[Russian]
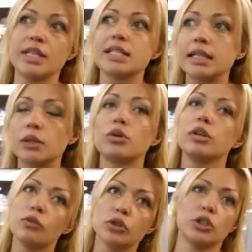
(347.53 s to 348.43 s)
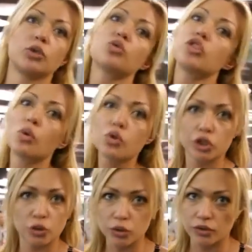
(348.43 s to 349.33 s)
Если это углеводы, их нужно
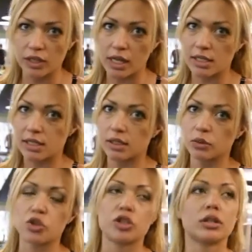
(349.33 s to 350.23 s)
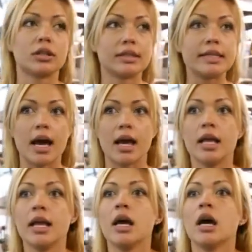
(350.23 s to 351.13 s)
кушать до 12 лучше дня.
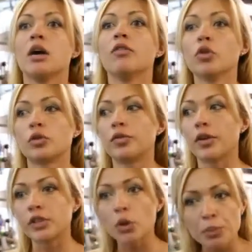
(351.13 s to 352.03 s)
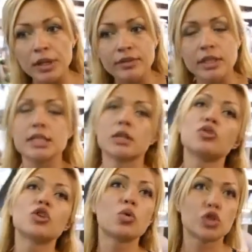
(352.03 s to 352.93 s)
Вот. Во второй половине дня
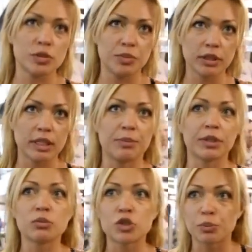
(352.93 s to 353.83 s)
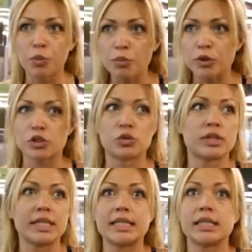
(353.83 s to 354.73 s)
лучше кушать белки, потому что попросту
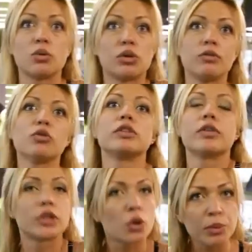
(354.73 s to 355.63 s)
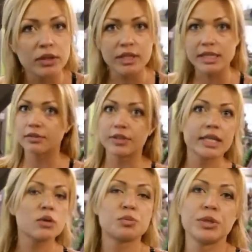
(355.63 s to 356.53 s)
съеденные углеводы во второй половине дня вы
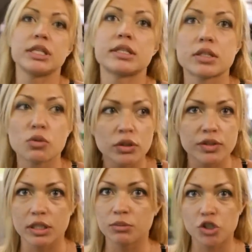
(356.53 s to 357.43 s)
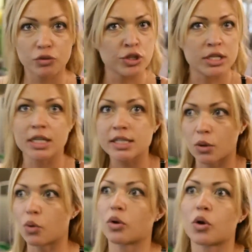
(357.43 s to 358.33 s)
не успеете израсходовать, и им ничего не останется,
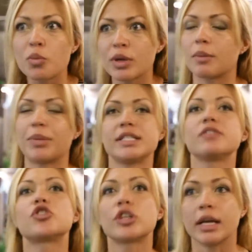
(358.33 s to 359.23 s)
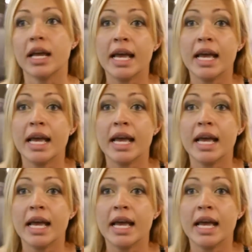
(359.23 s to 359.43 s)
кроме как пойти в жиры.